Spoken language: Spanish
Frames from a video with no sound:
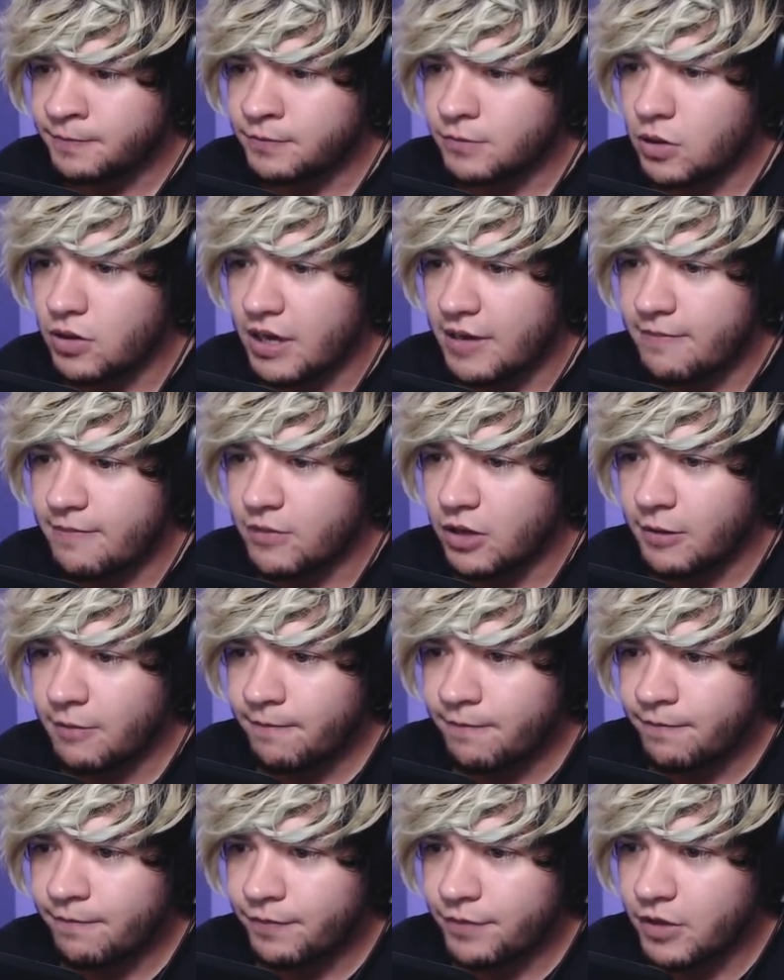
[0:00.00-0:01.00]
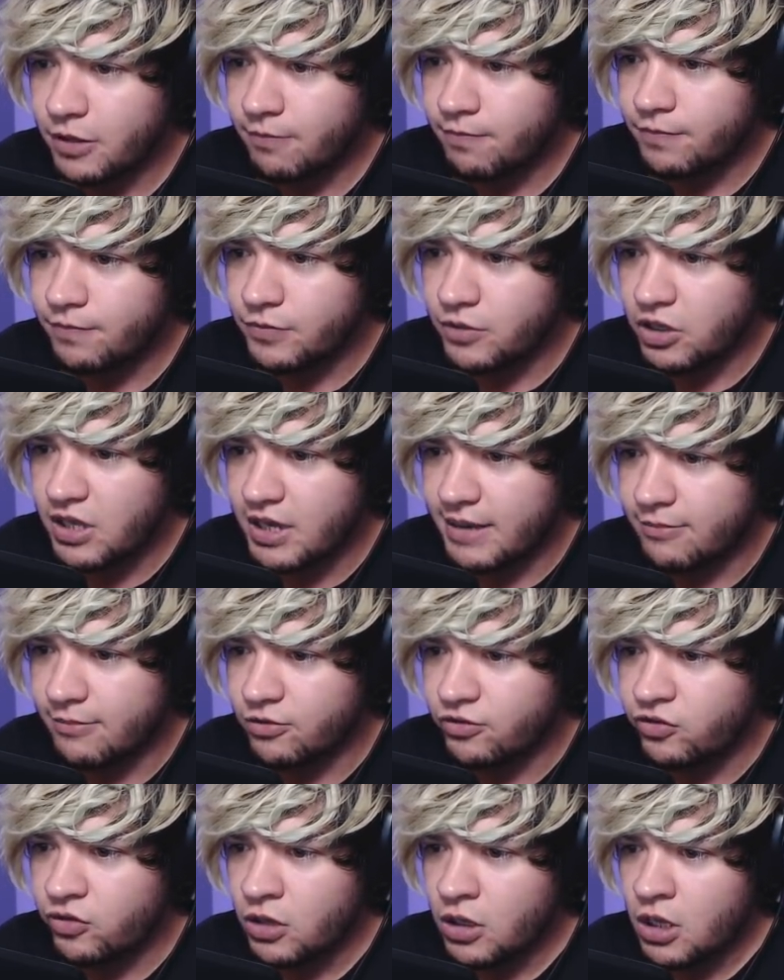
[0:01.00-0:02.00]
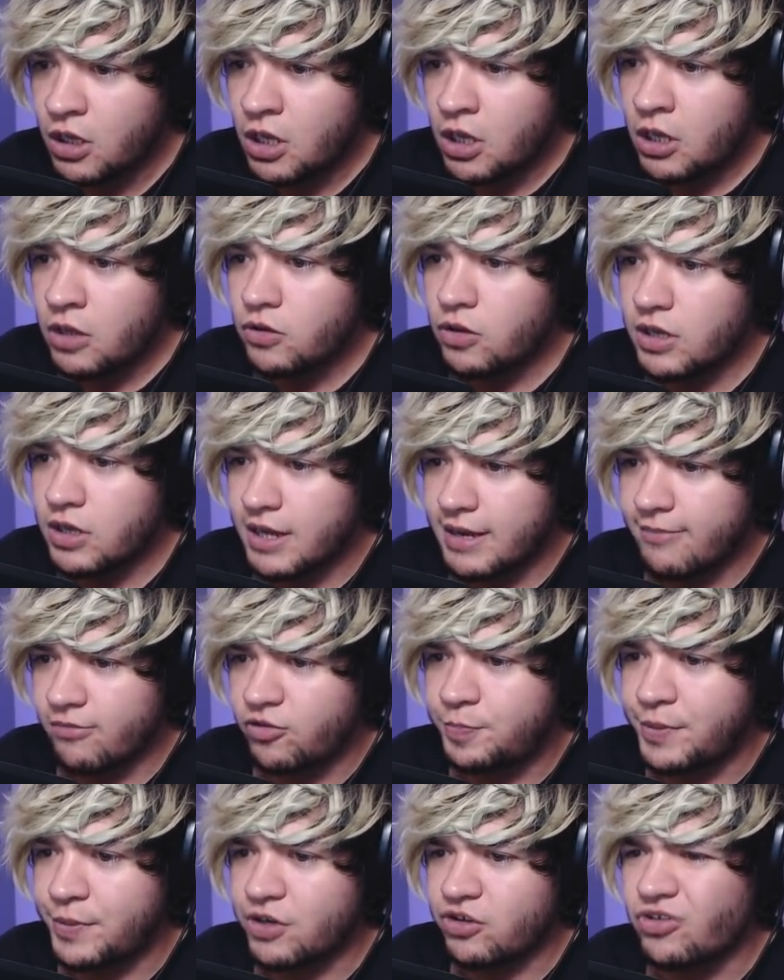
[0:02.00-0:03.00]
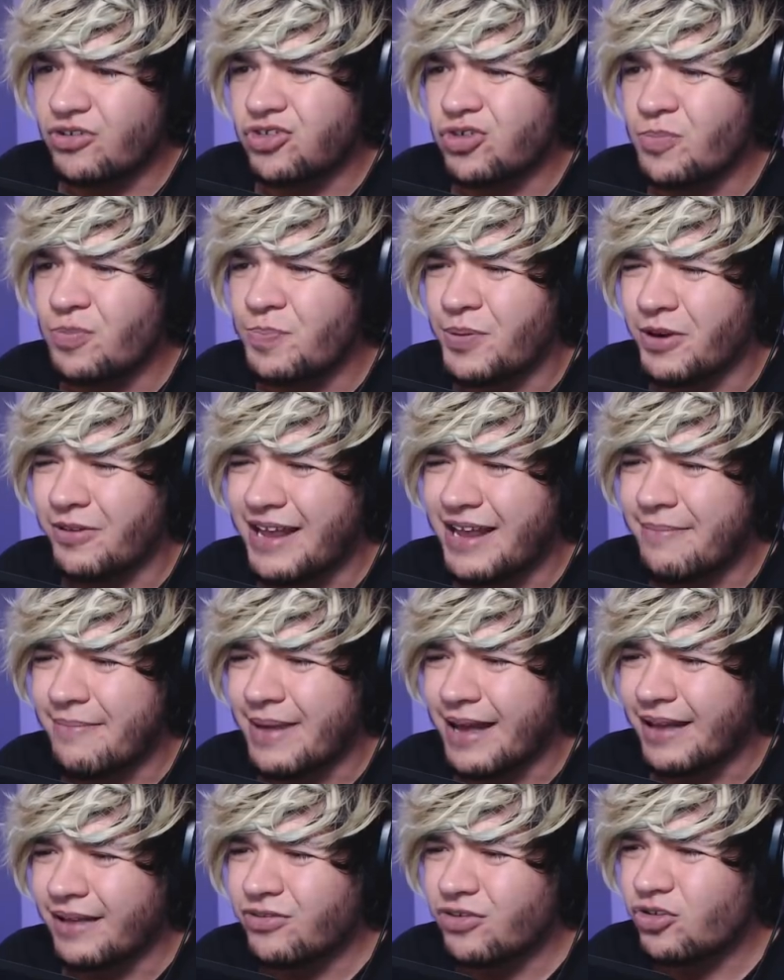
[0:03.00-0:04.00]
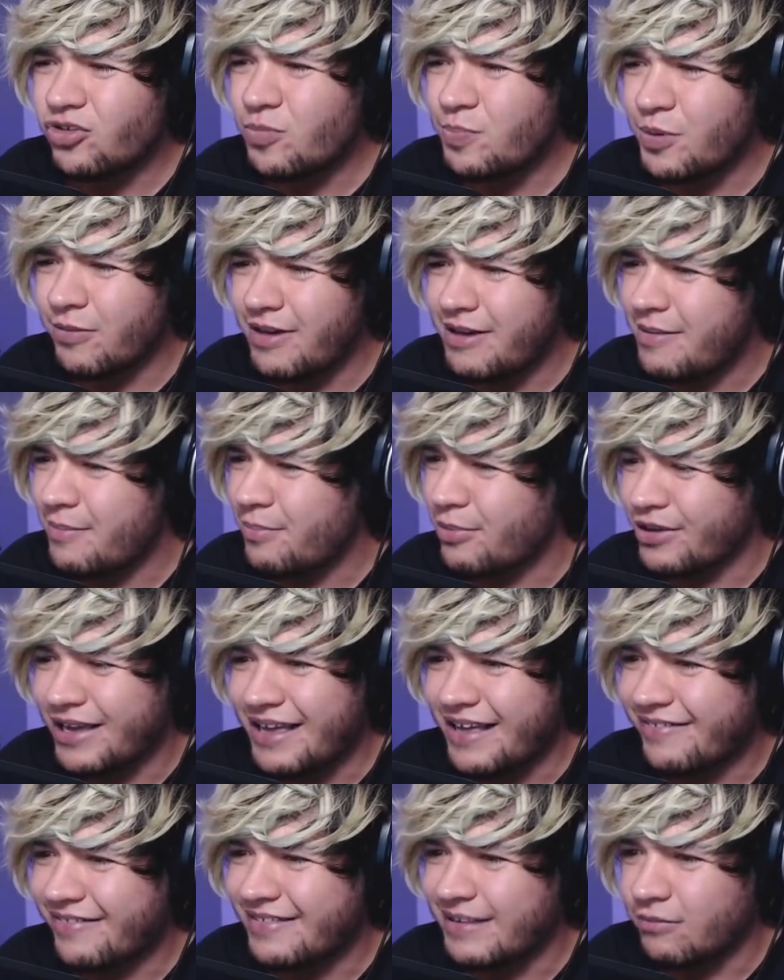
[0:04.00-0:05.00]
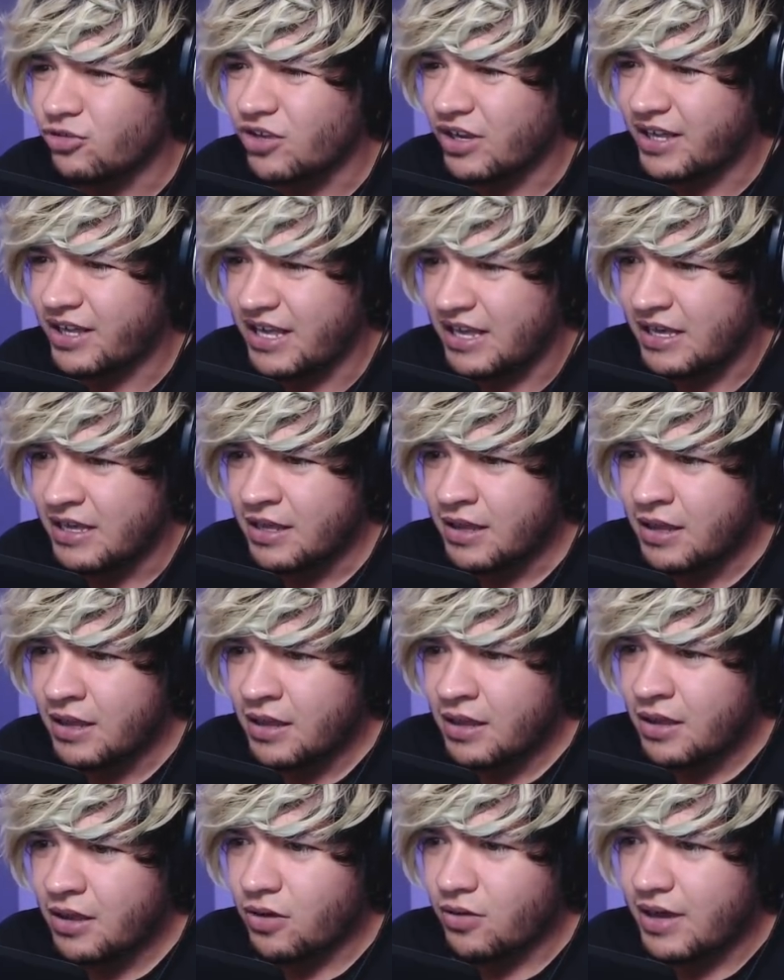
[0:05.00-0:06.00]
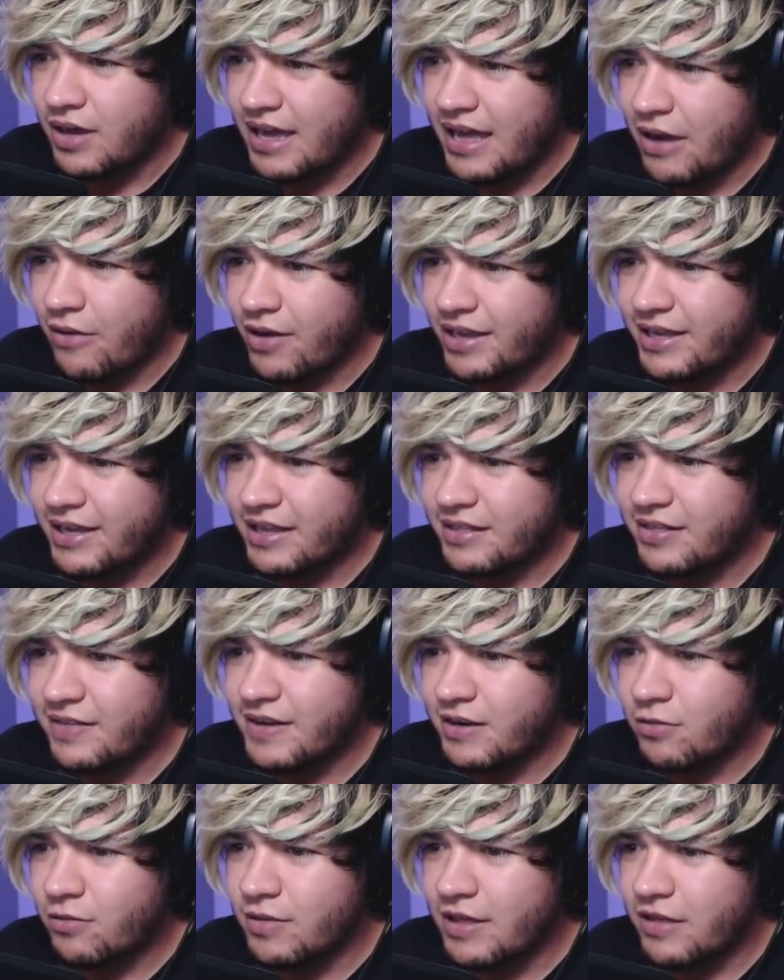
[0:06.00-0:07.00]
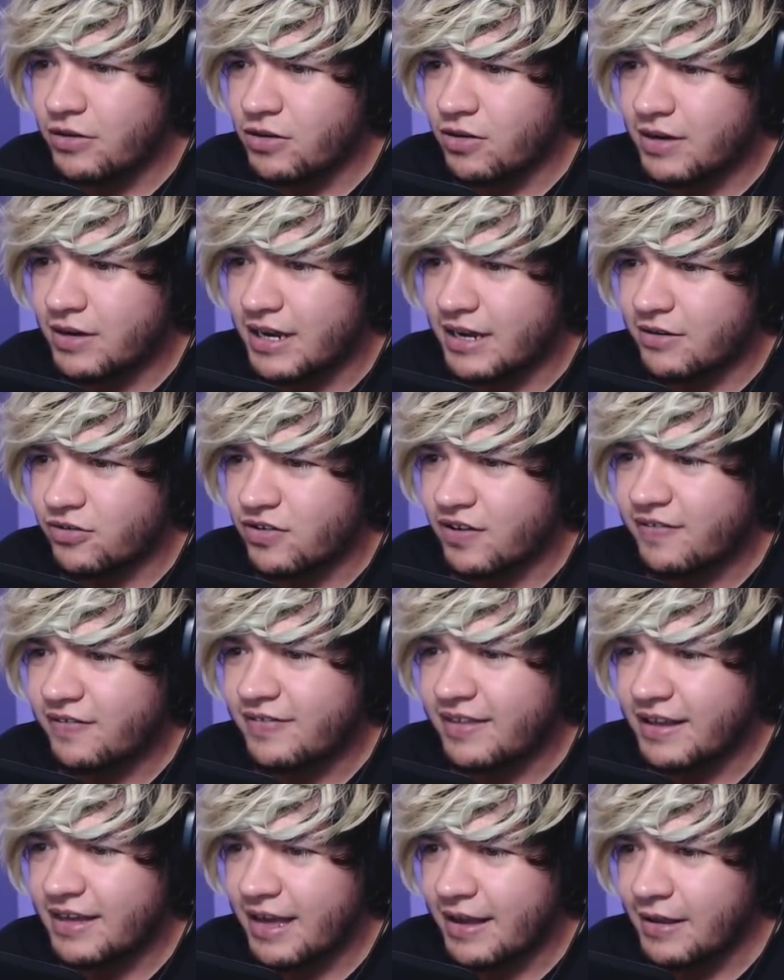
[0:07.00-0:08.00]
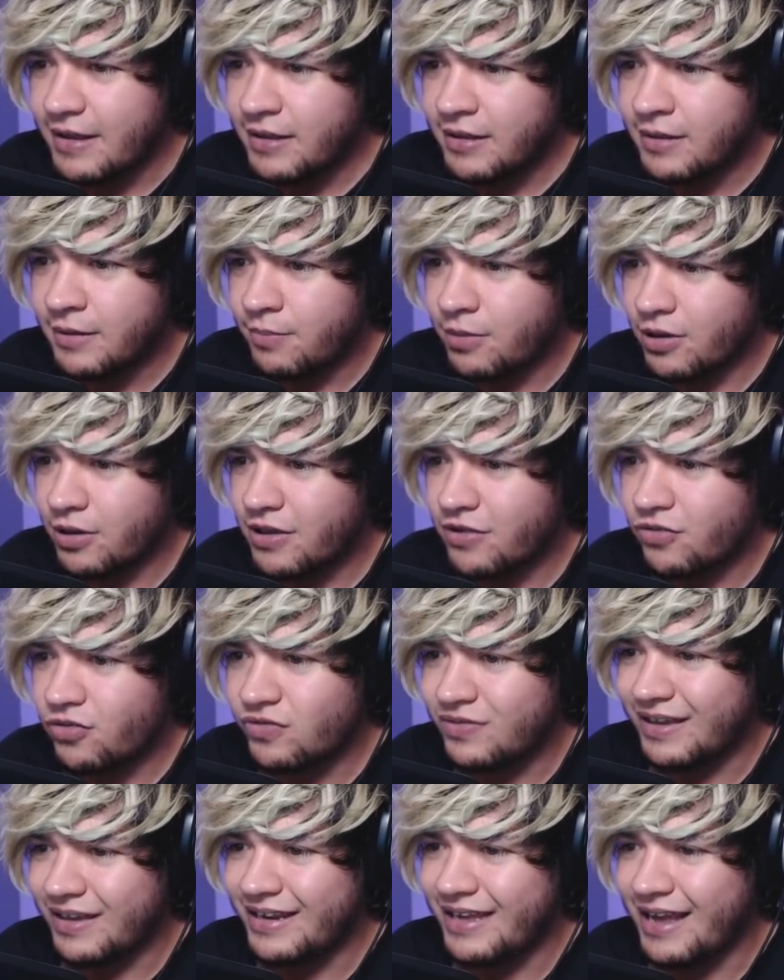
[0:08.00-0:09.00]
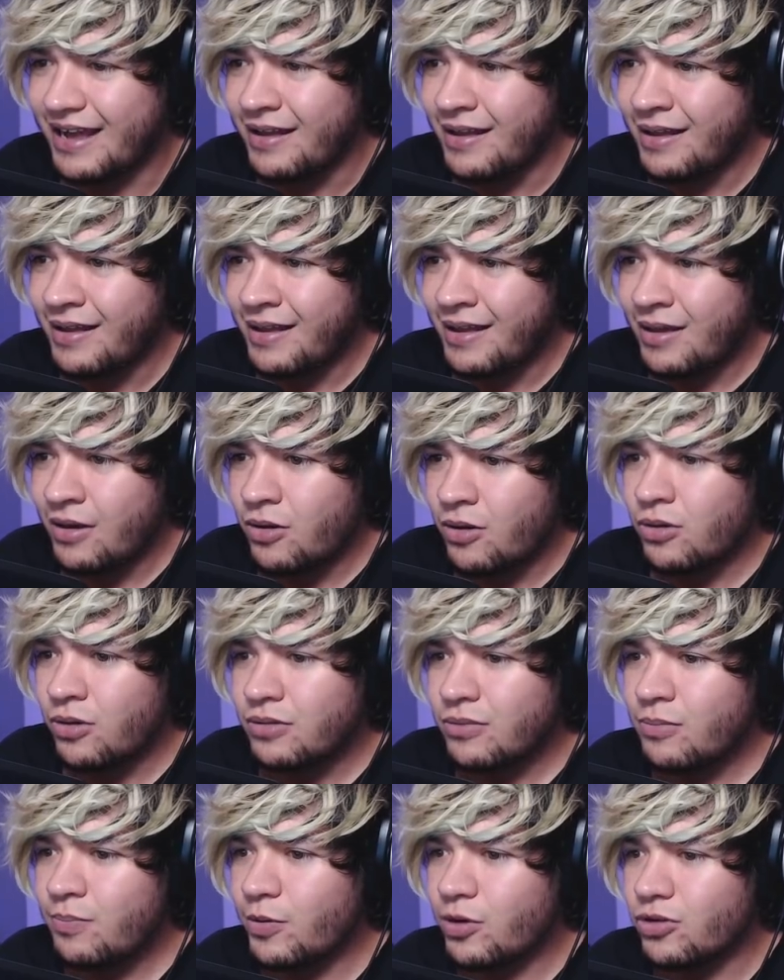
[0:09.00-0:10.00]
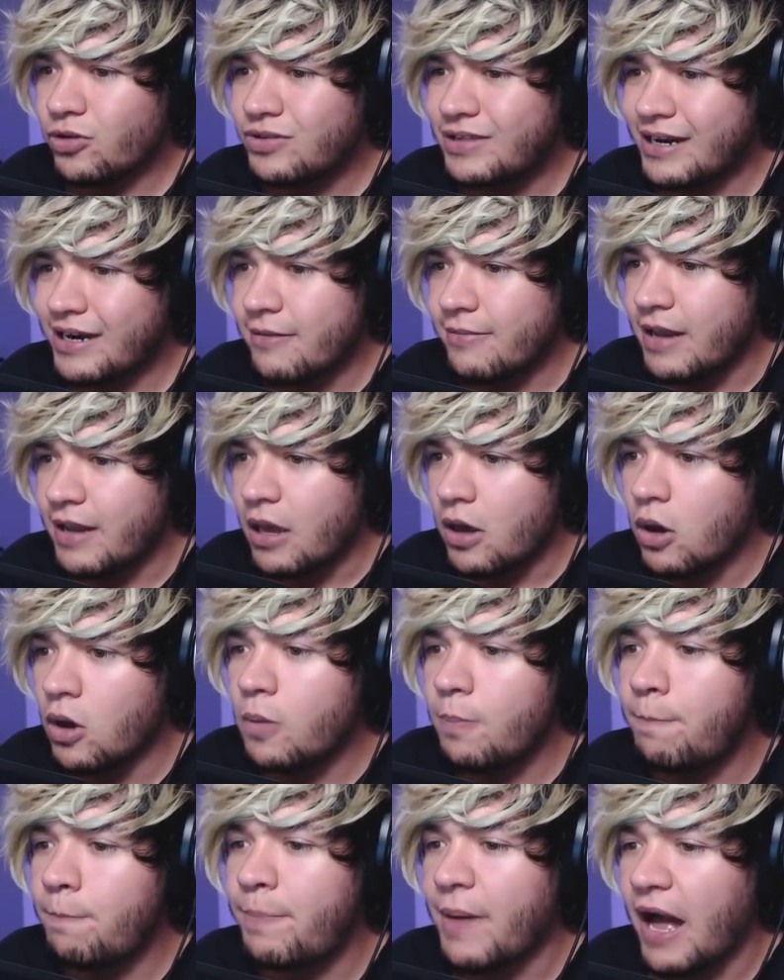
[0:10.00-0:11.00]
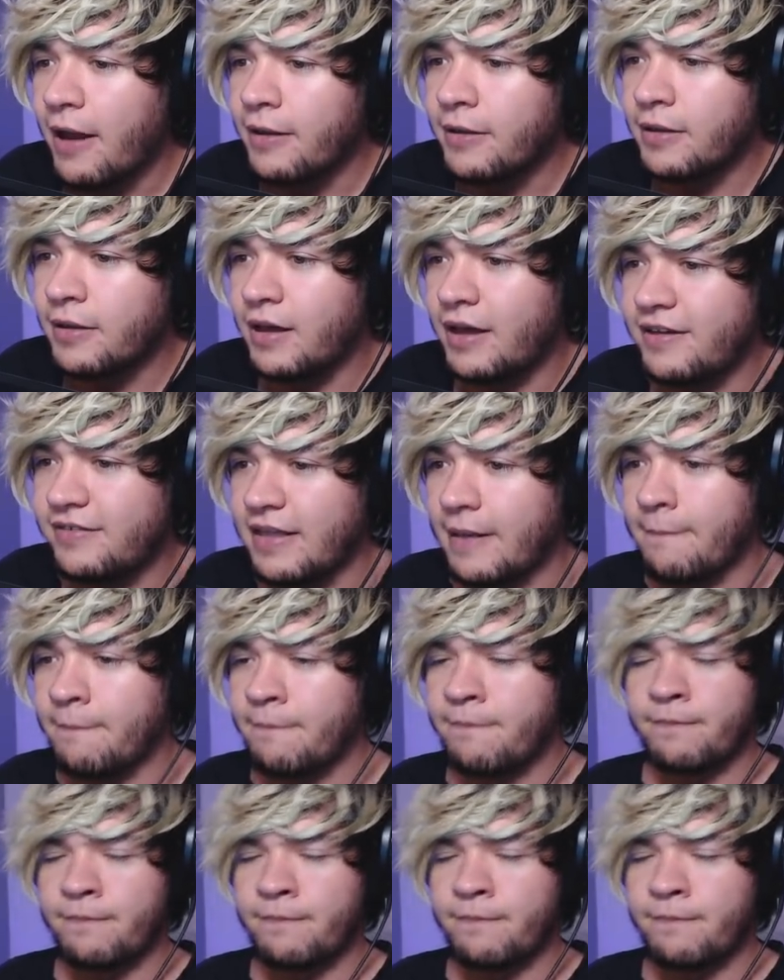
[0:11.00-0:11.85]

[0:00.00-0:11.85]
Ok, no, no, no llegamos. No llegamos, pero eso no es un problema. No es un problema porque ya estamos aquí. Ok, ahora hay que tener cuidado de no caernos hasta allá, porque eso estaría un poco terrible. ¡Jupa! Ahí está.